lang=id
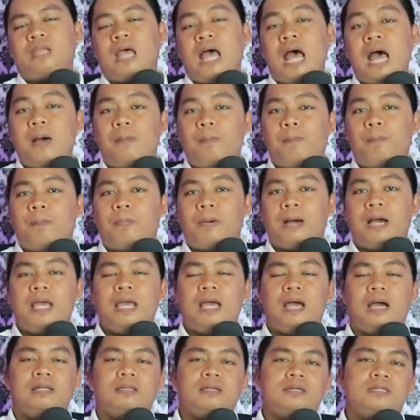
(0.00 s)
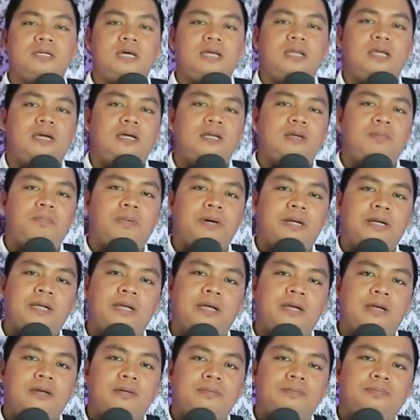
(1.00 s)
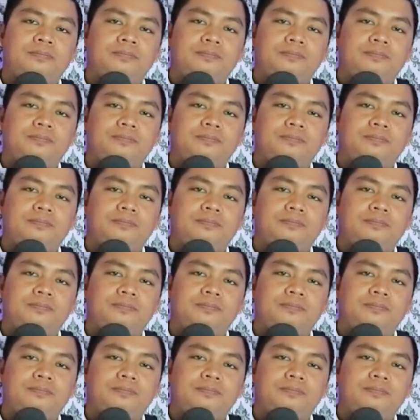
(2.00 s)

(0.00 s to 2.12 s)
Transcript: Apa yang akan terjadi ke depannya?